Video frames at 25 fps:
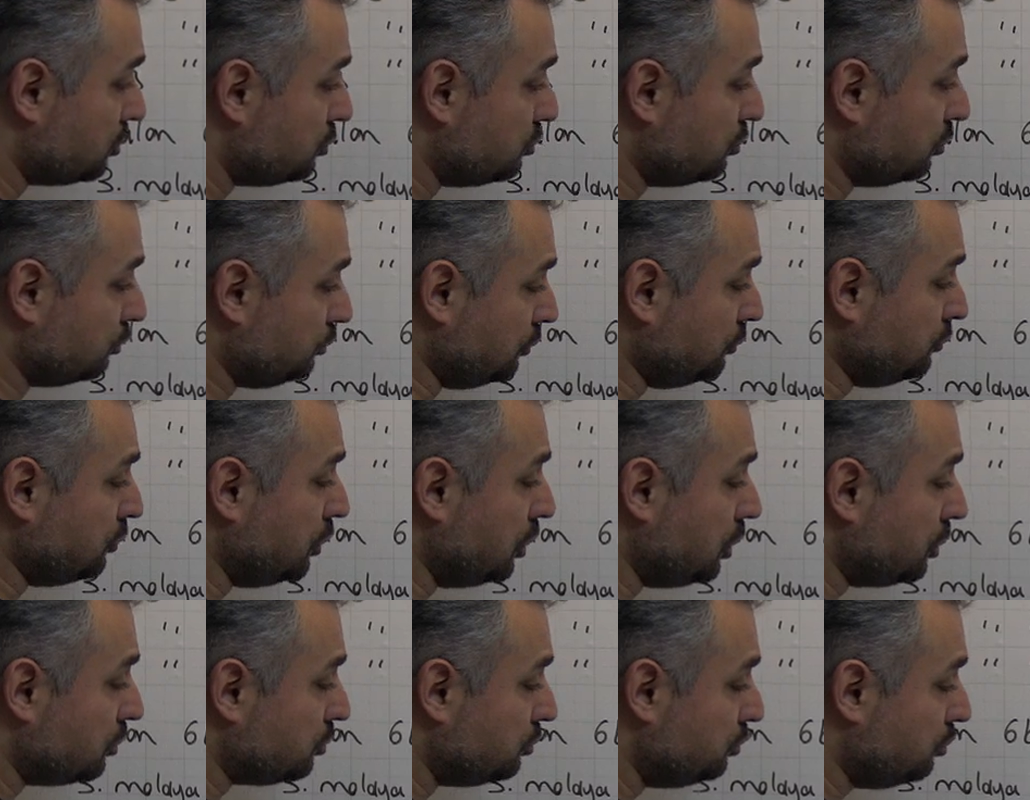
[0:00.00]

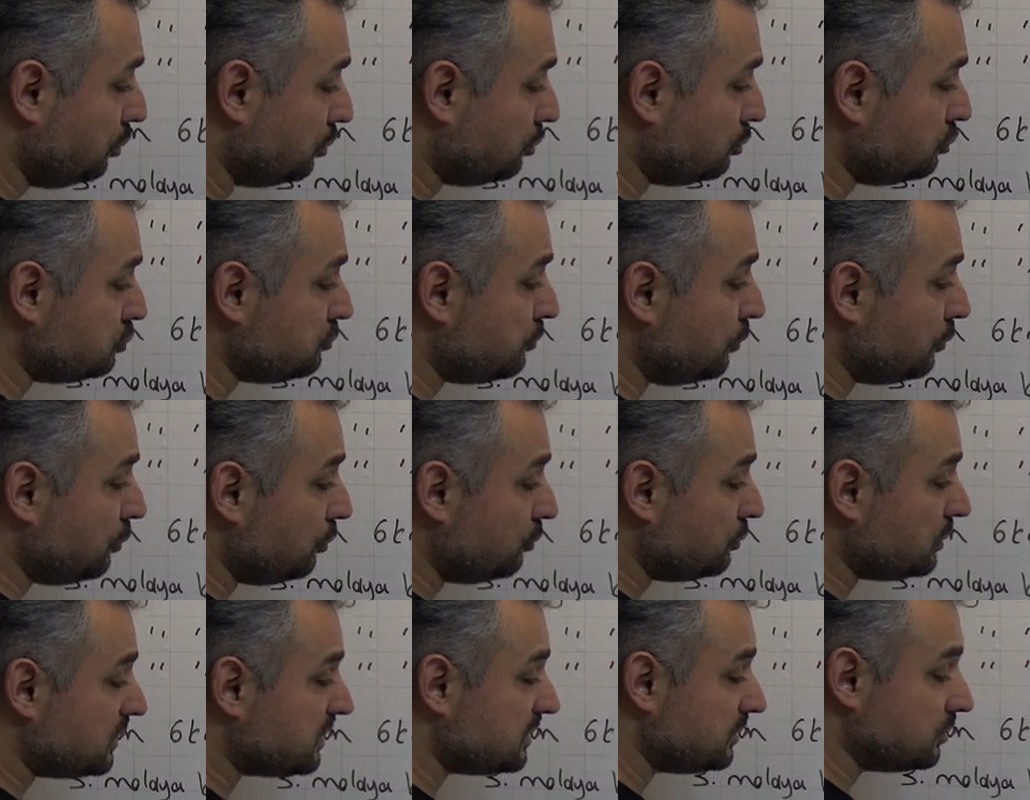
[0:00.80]
Yolun 9 bölü
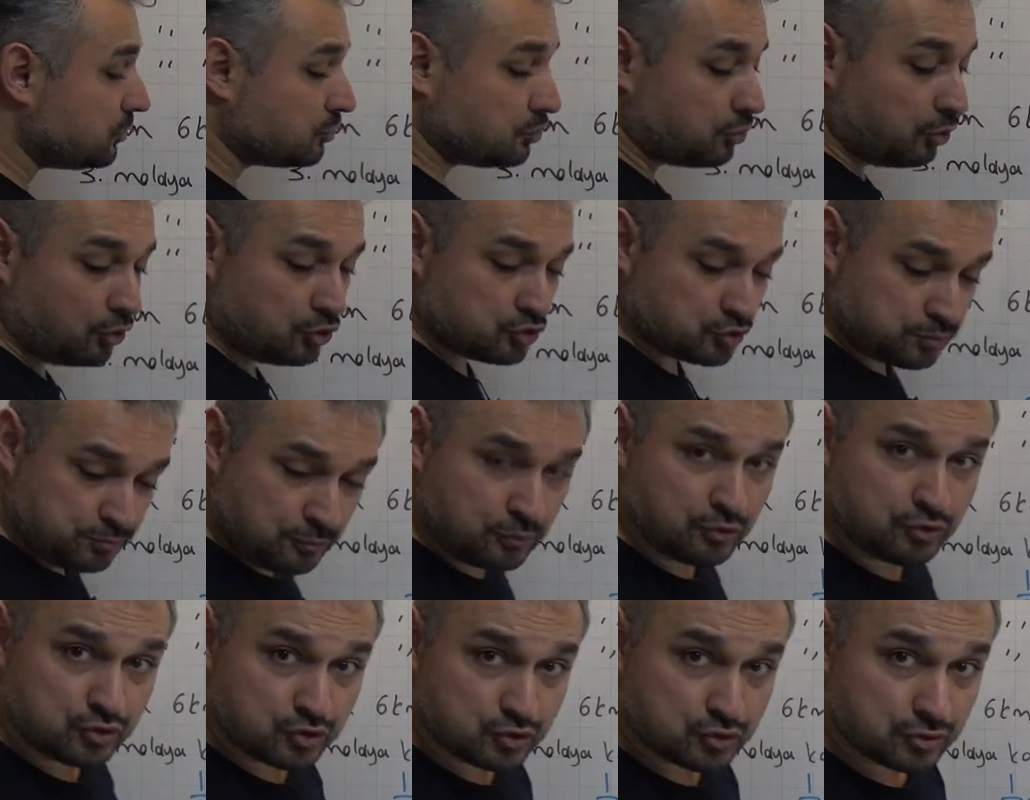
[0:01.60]
12'sini
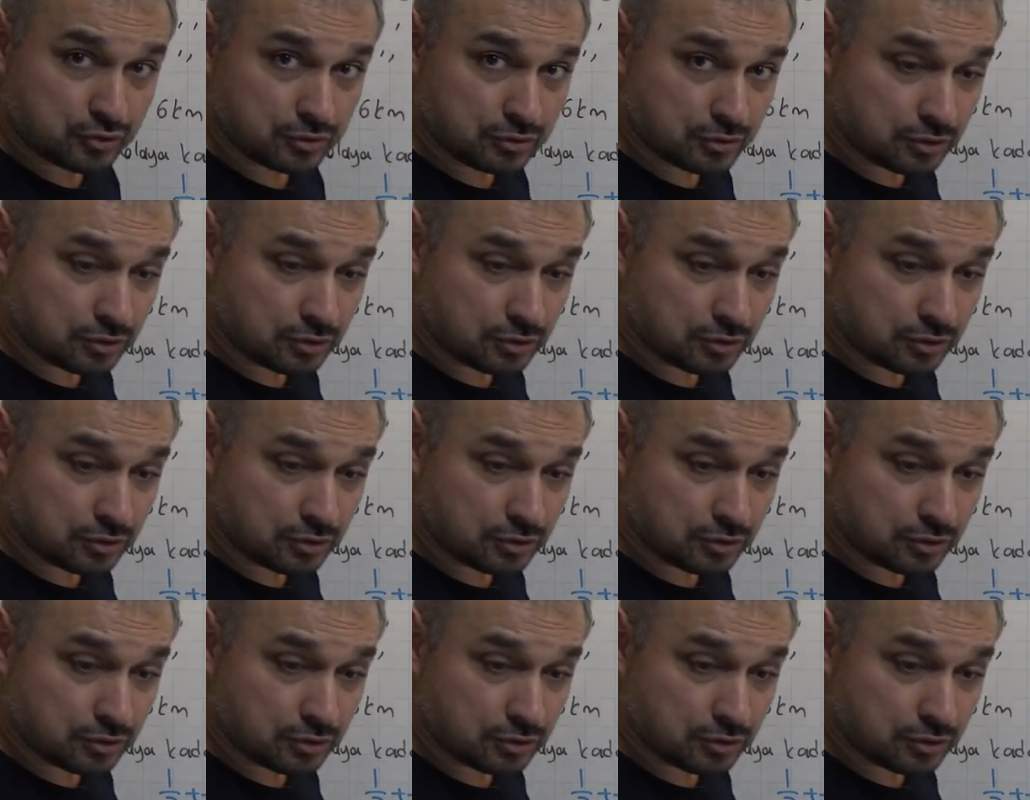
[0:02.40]
koşmuş.